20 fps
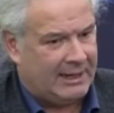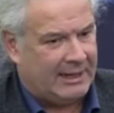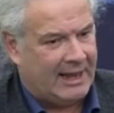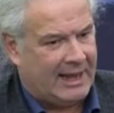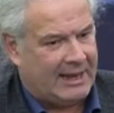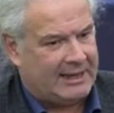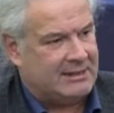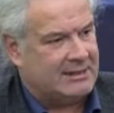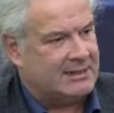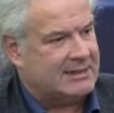
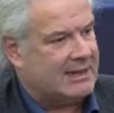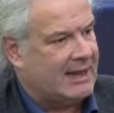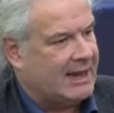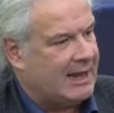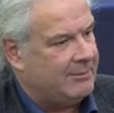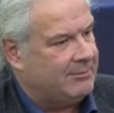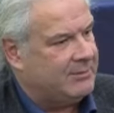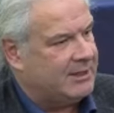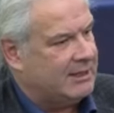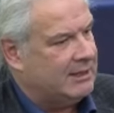Leider
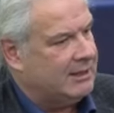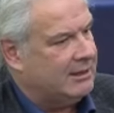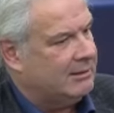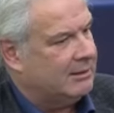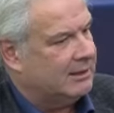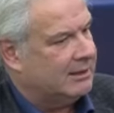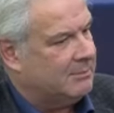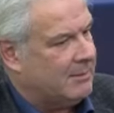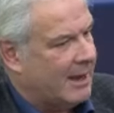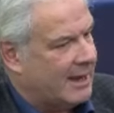kam die
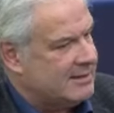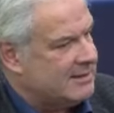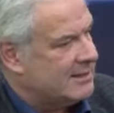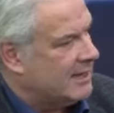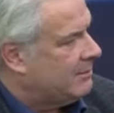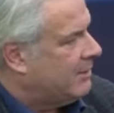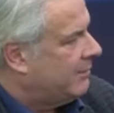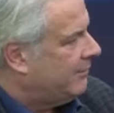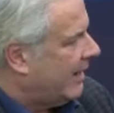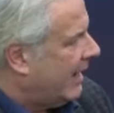
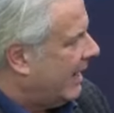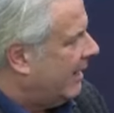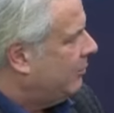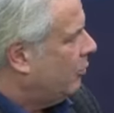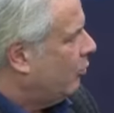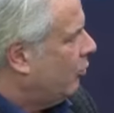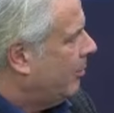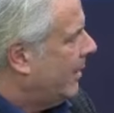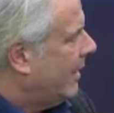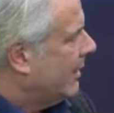gemeinsame
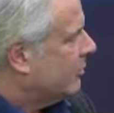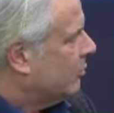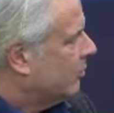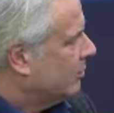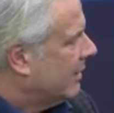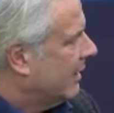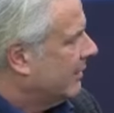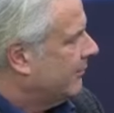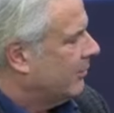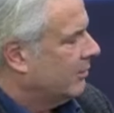
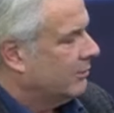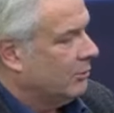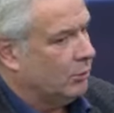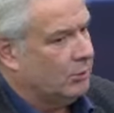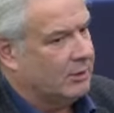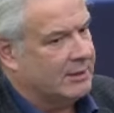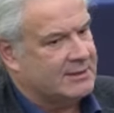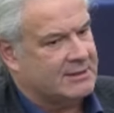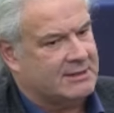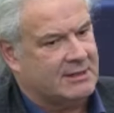Wahlbeobachtung dann von
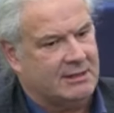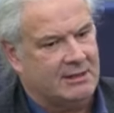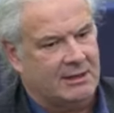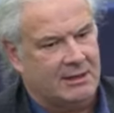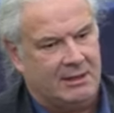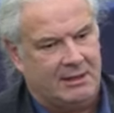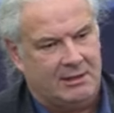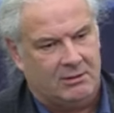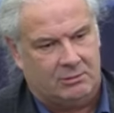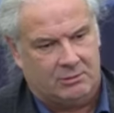
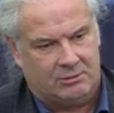OSZE